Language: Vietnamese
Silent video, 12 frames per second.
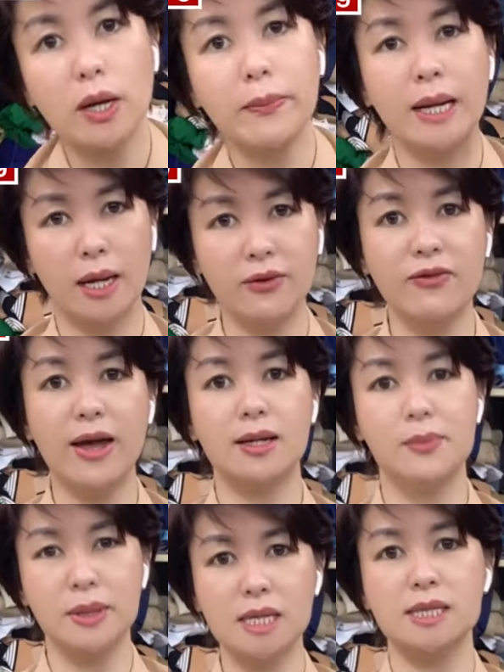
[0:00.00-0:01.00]
nên mình lấy về để
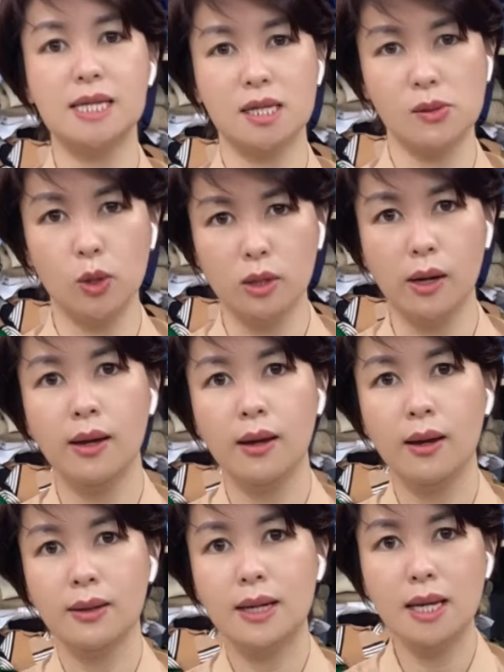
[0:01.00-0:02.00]
mình chia sẻ với mọi người.
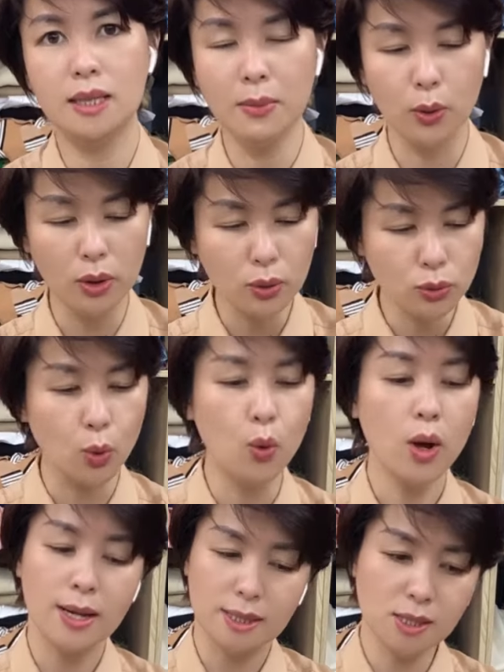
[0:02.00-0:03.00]
Đây là những màu ưu tú,
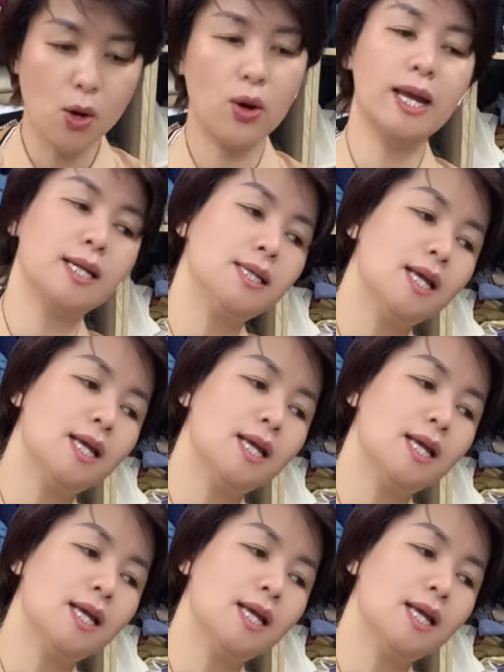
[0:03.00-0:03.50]
rõ nét